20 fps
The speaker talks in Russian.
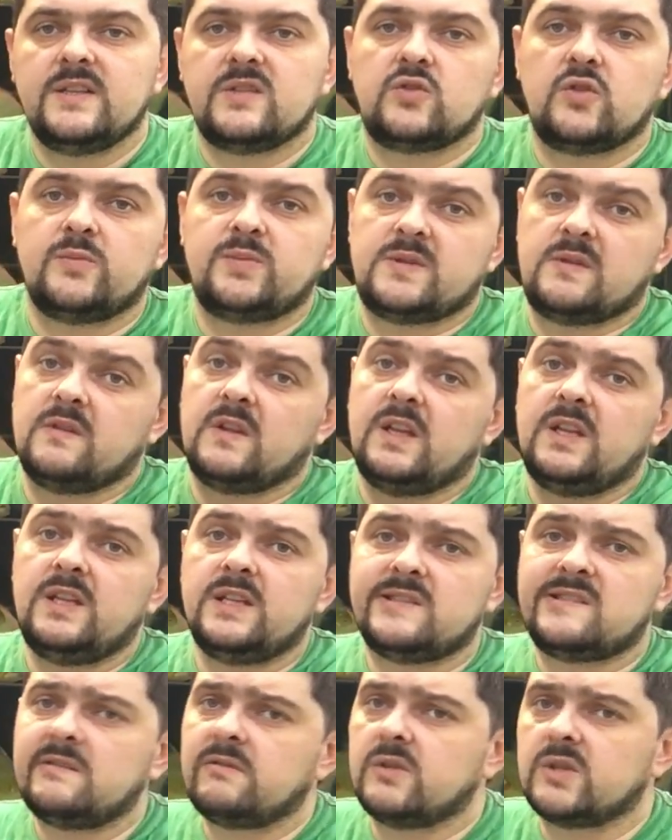И, собственно,
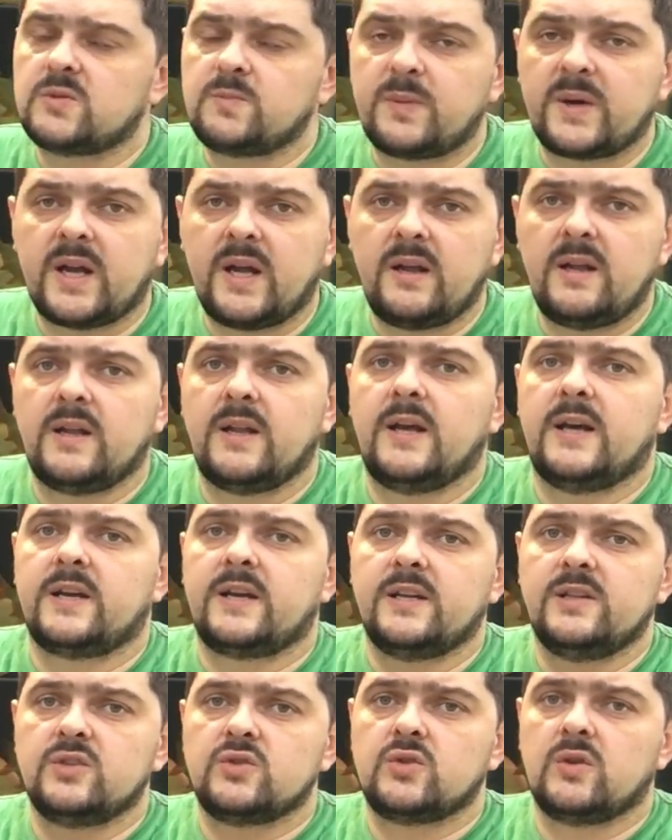если у вас правильно
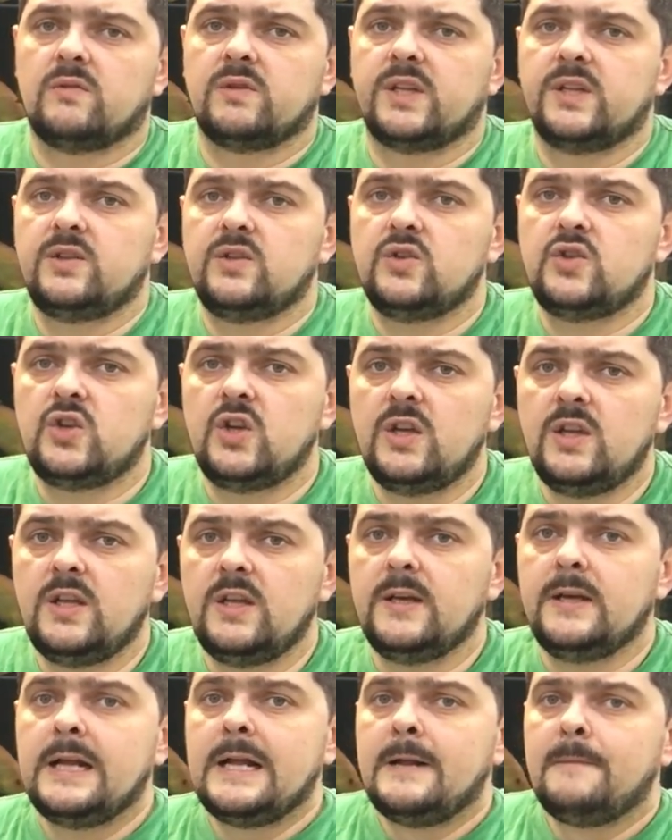организовано
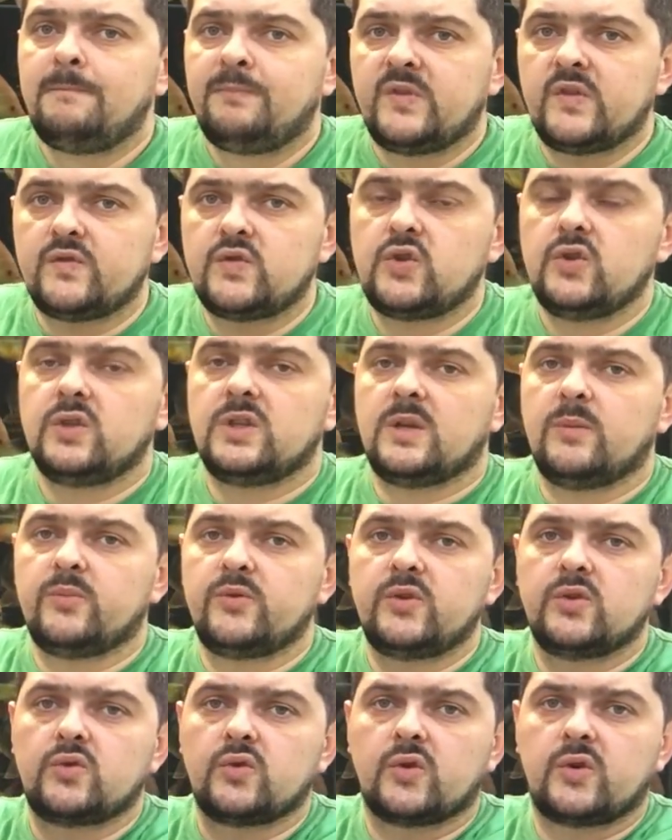течение, то все это
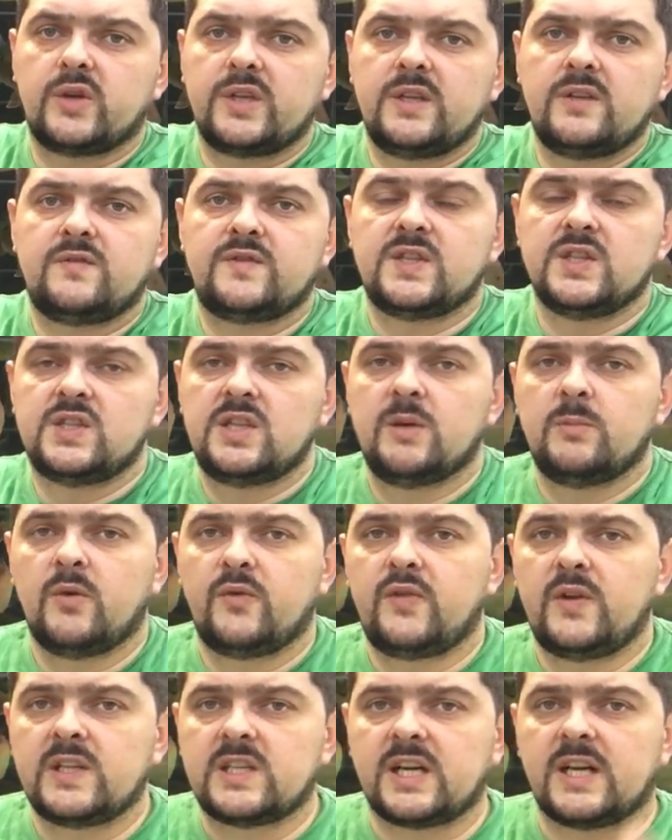будет уходить в систему
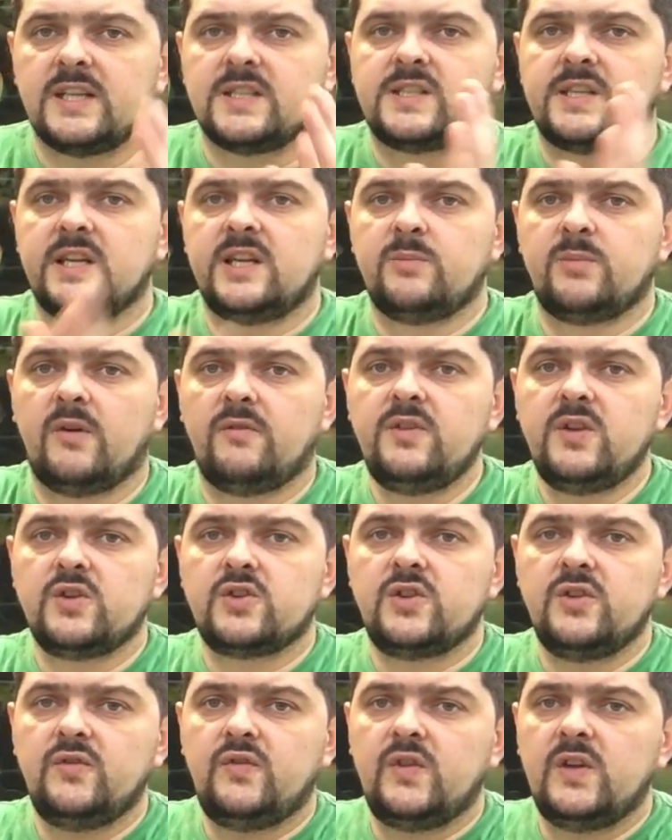фильтрации. Либо
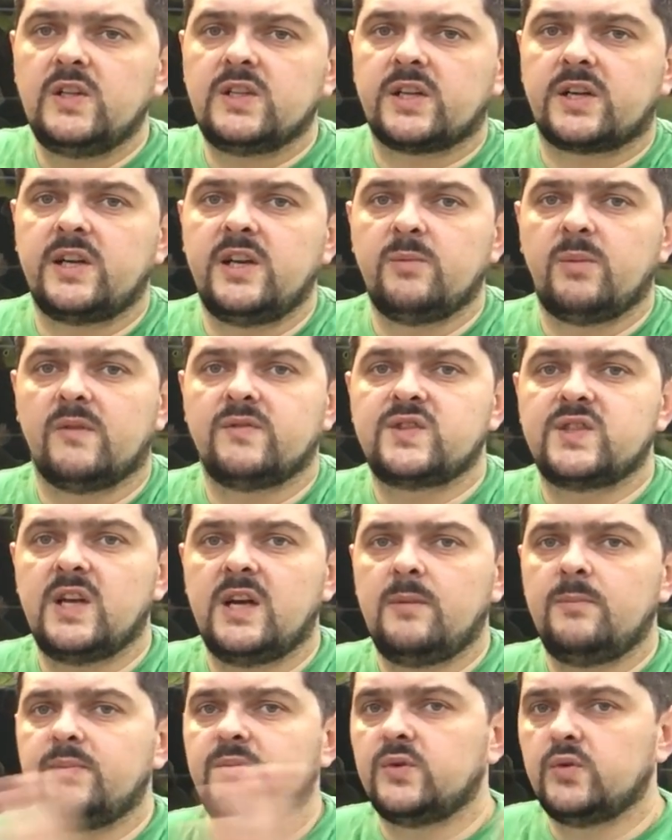внешний фильтр, либо в
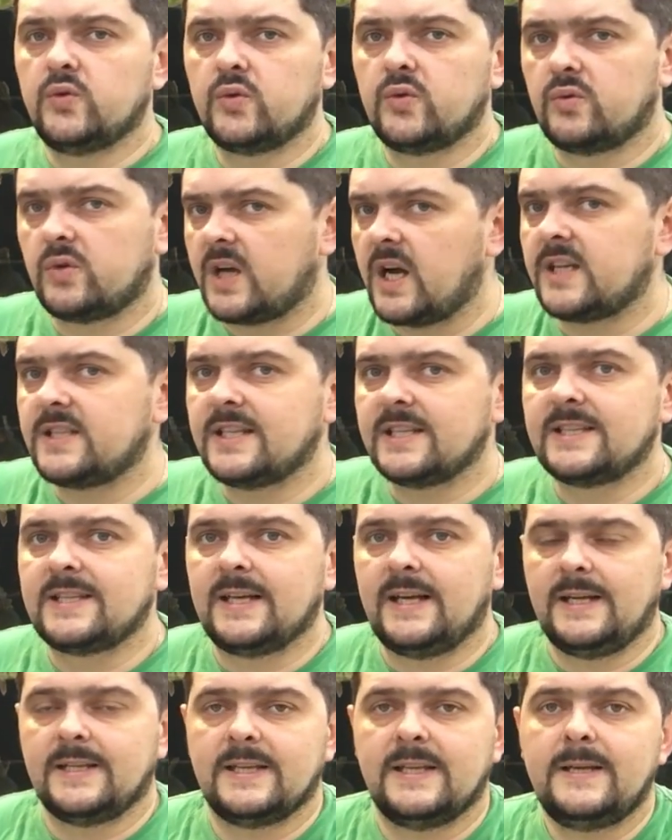сам, ну, как-то
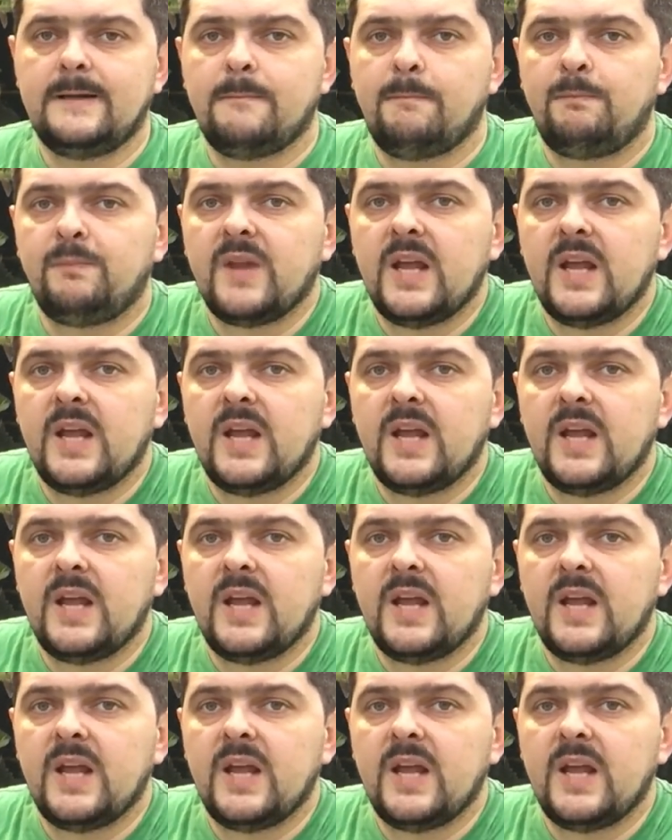так, да?